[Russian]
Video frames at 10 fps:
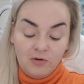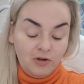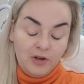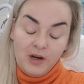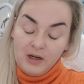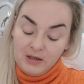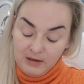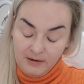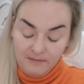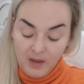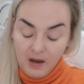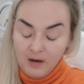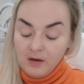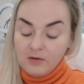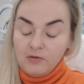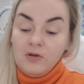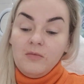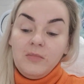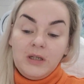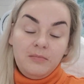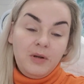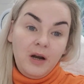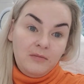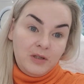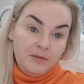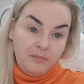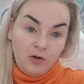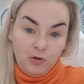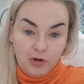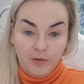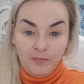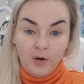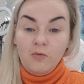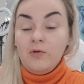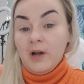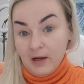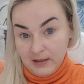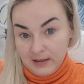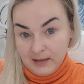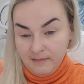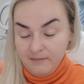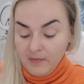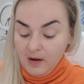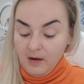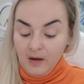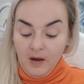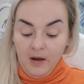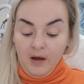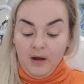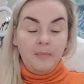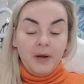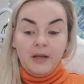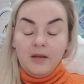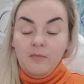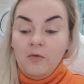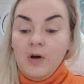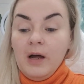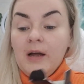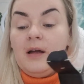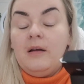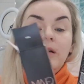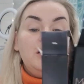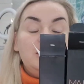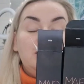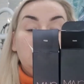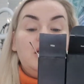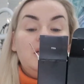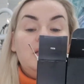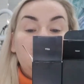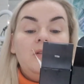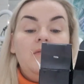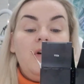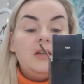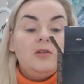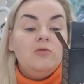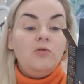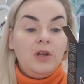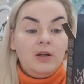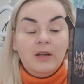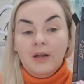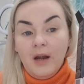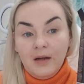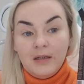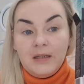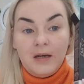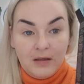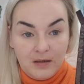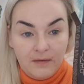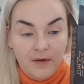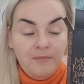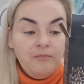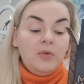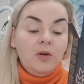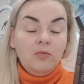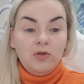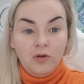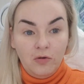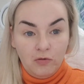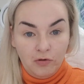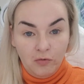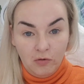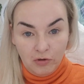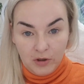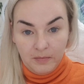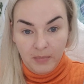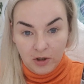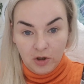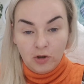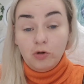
очень резко. Сегодня мы собираемся пешочком прогуляться. Поэтому я заказала себе два стойких тональных средства, потому что не очень хочется пачкать